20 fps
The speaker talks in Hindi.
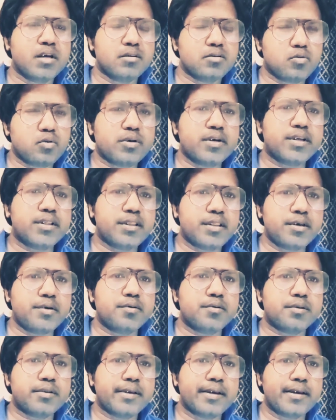तो कितने
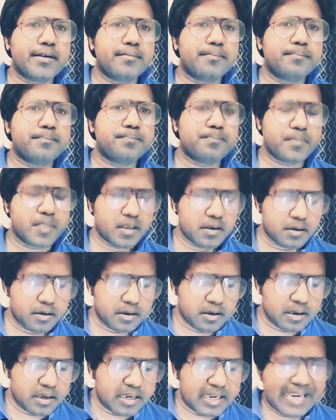होते हैं
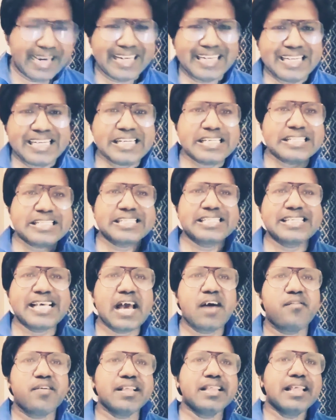एटी
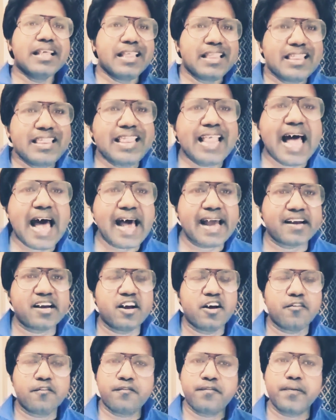सेवन लाख
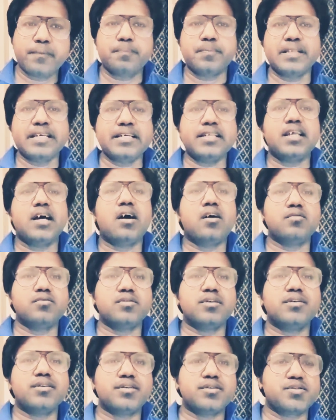फिफ्टी
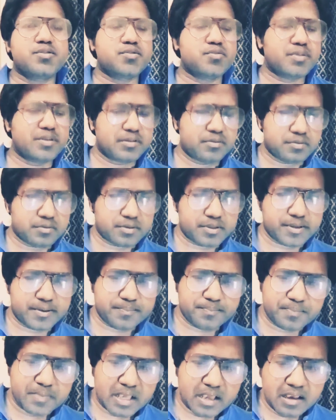थाउजेंड स्टूडेंट होते हैं